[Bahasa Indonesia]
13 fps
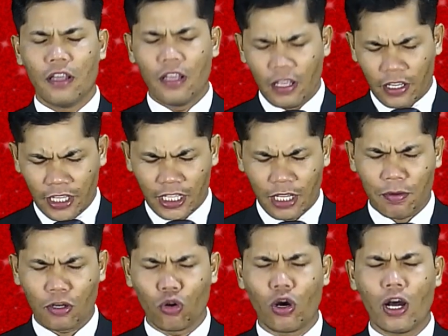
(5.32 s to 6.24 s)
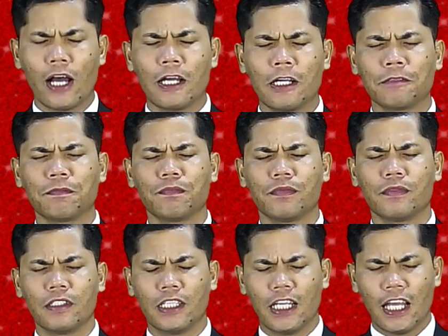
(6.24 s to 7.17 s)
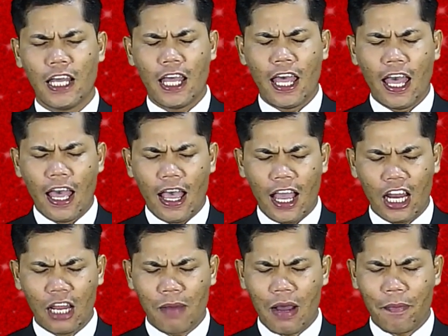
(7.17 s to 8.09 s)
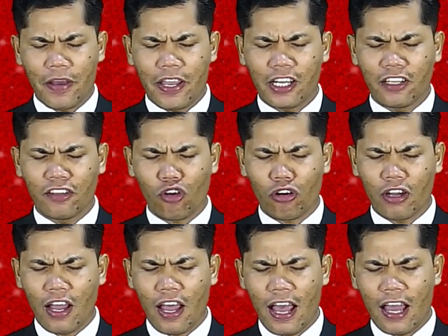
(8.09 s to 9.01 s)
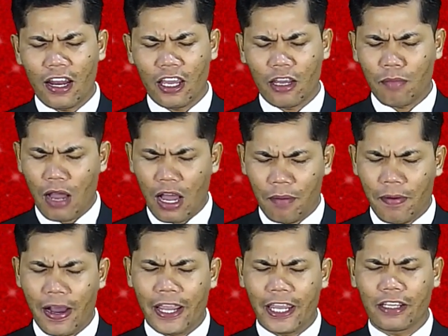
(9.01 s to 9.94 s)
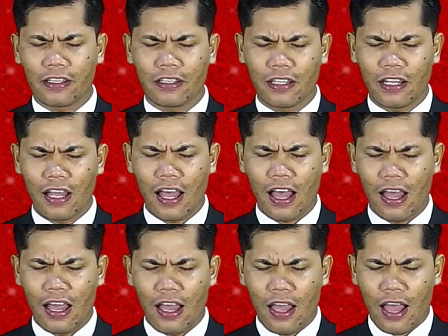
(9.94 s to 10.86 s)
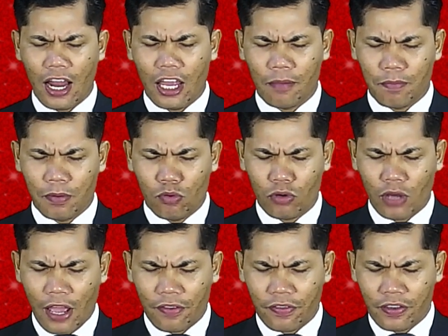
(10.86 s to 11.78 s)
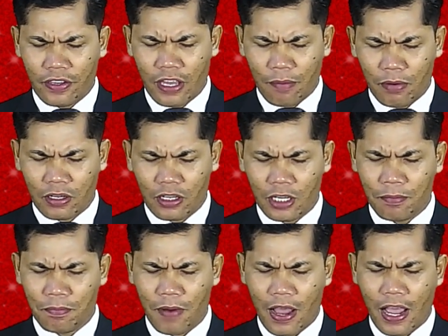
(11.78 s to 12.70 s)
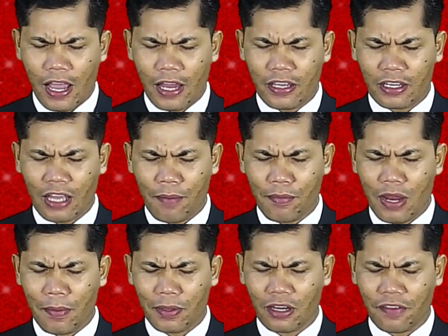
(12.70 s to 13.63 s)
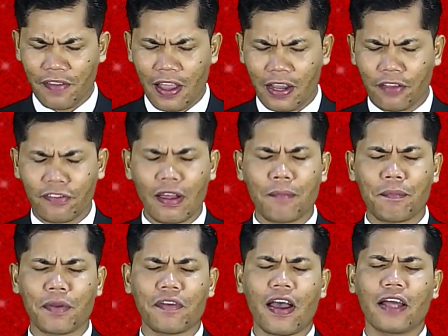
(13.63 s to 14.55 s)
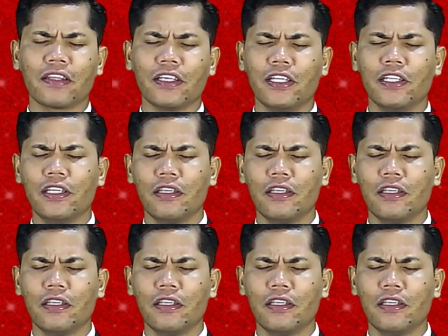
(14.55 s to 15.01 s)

Kita berdoa. Allah Bapa yang di sorga, Allah yang maha baik, Allah yang penuh kasih, yang berkelimpahan, yang kami dapat rasakan sampai saat ini.